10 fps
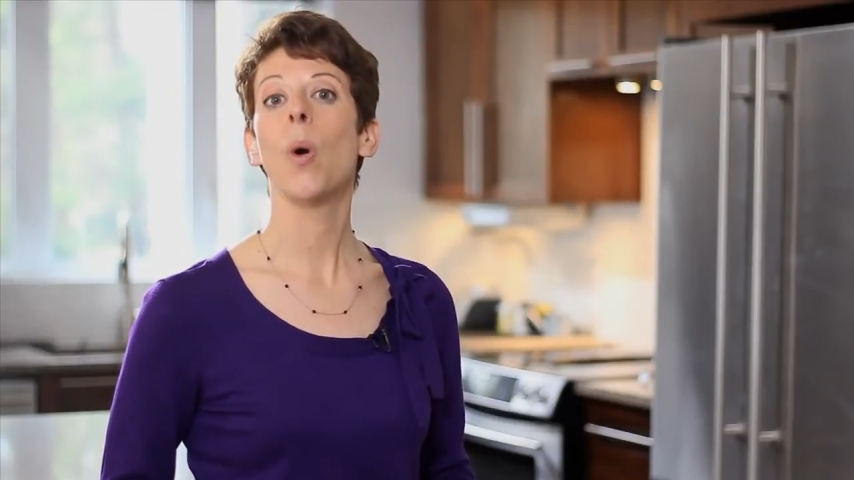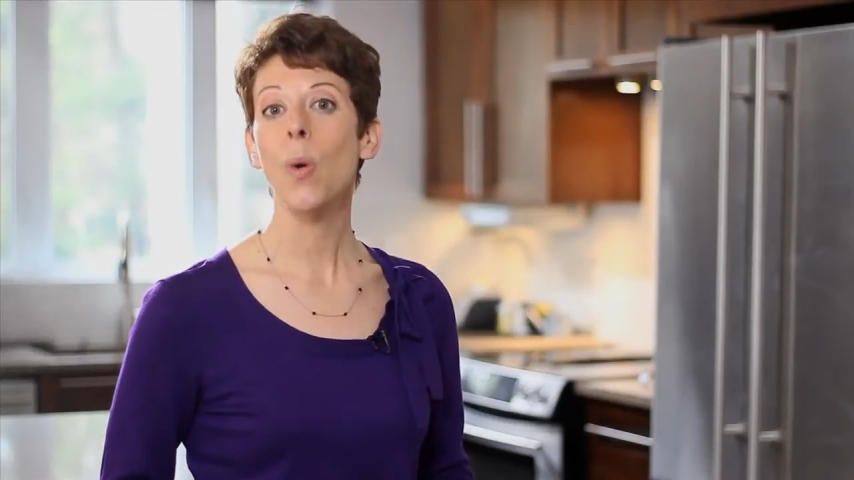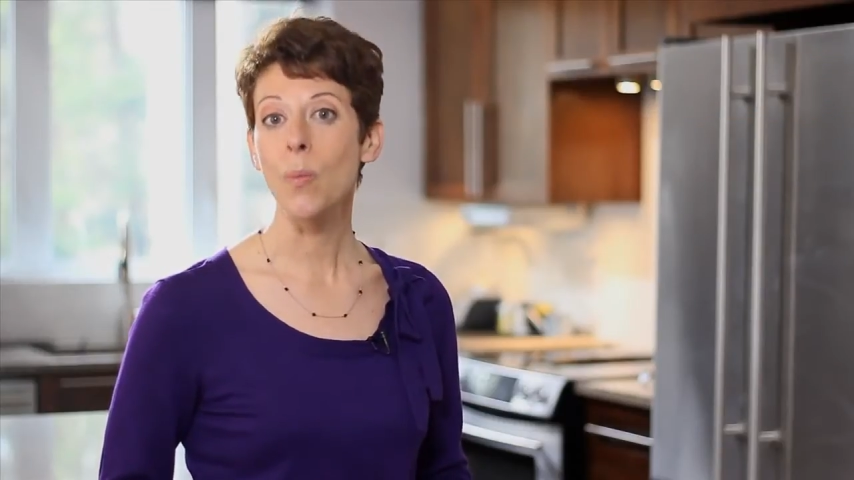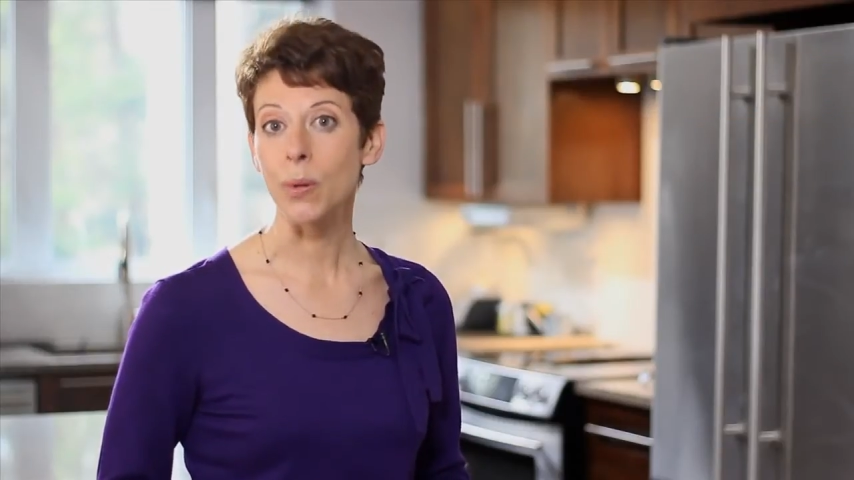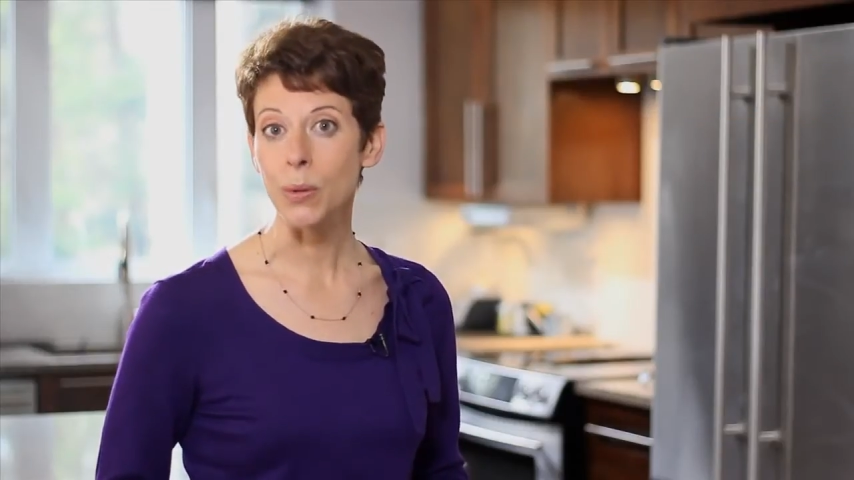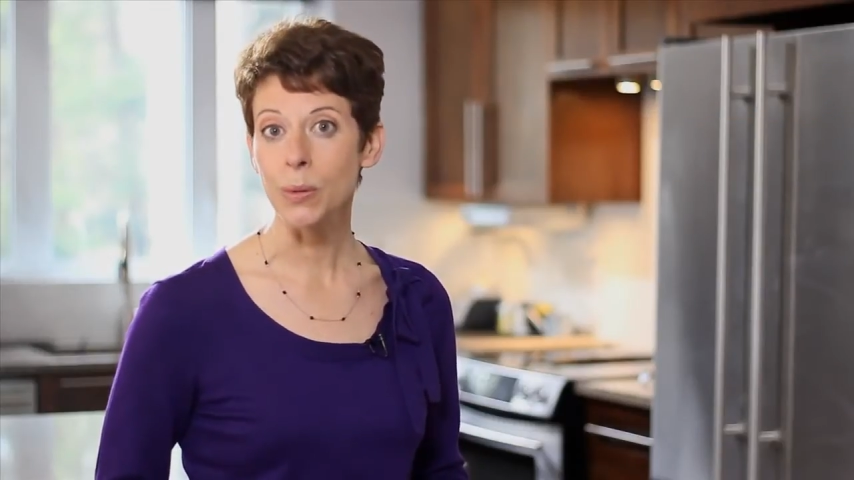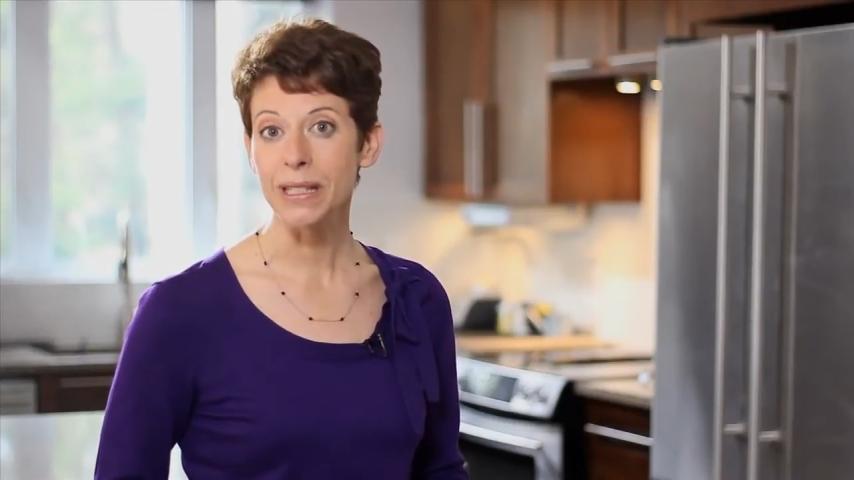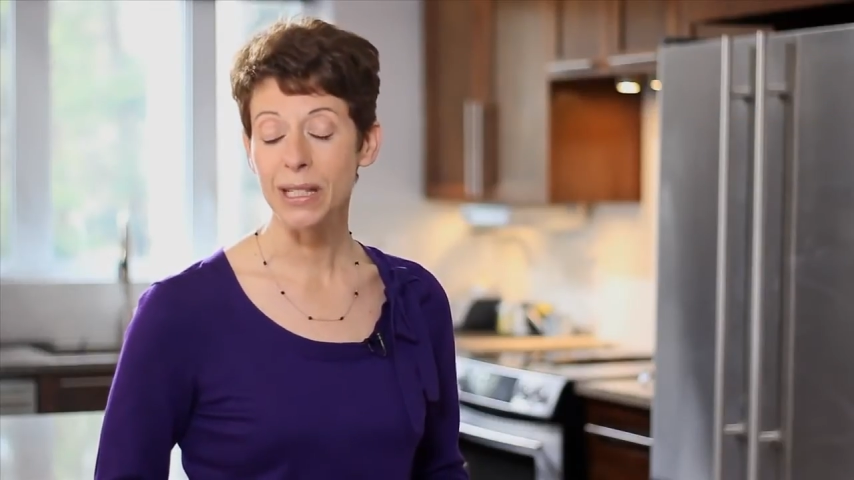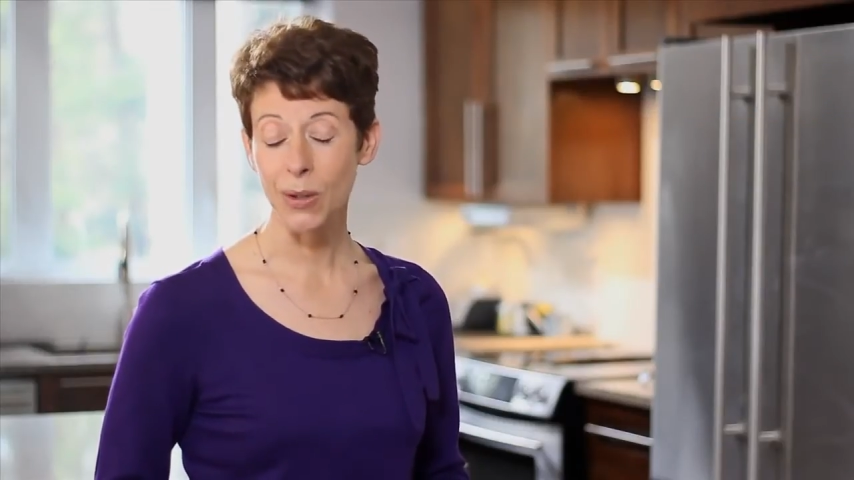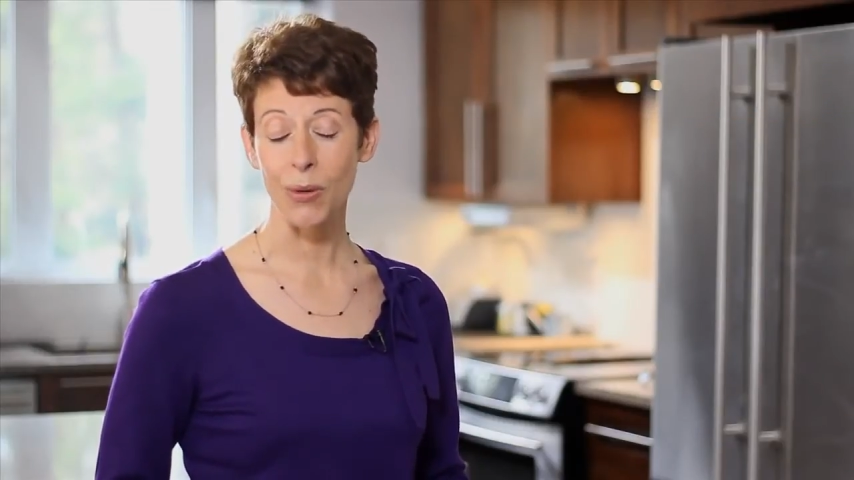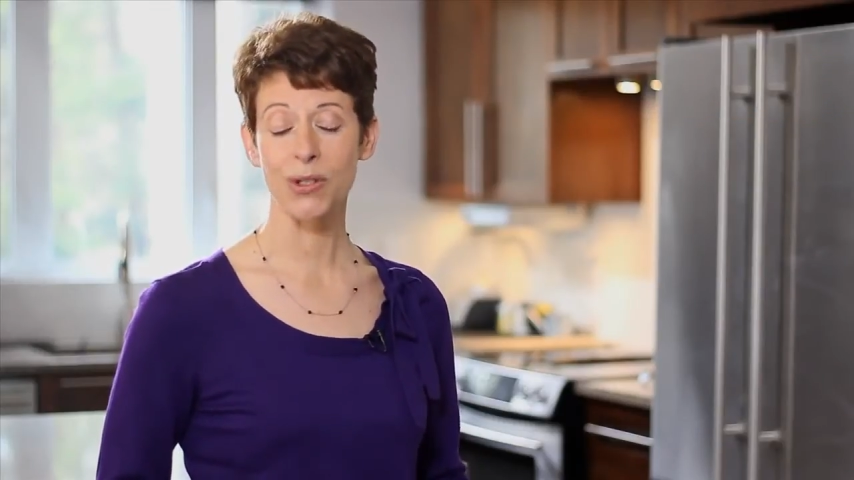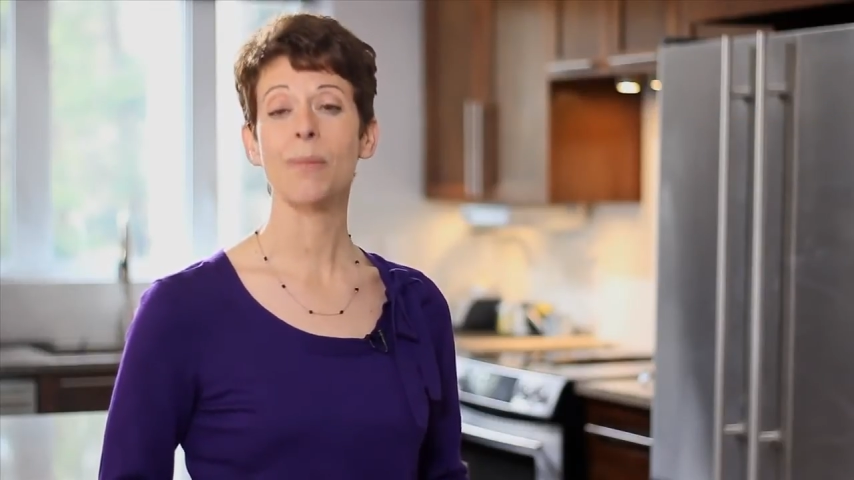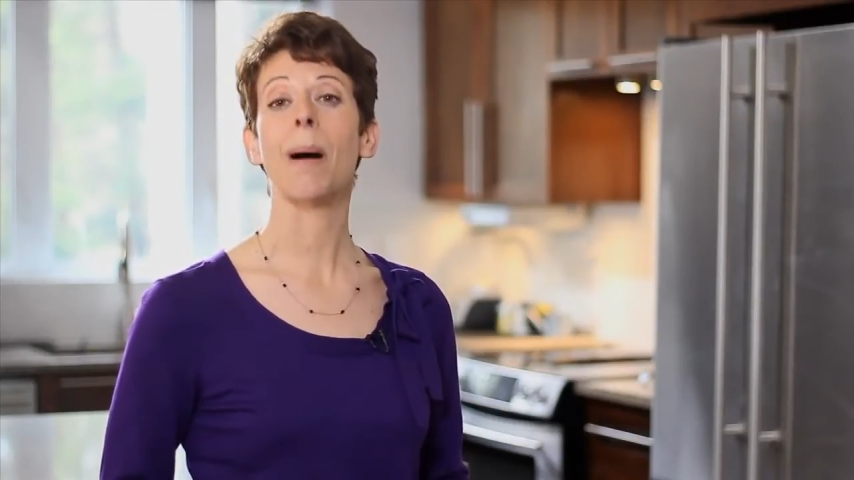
ou plus qui consomment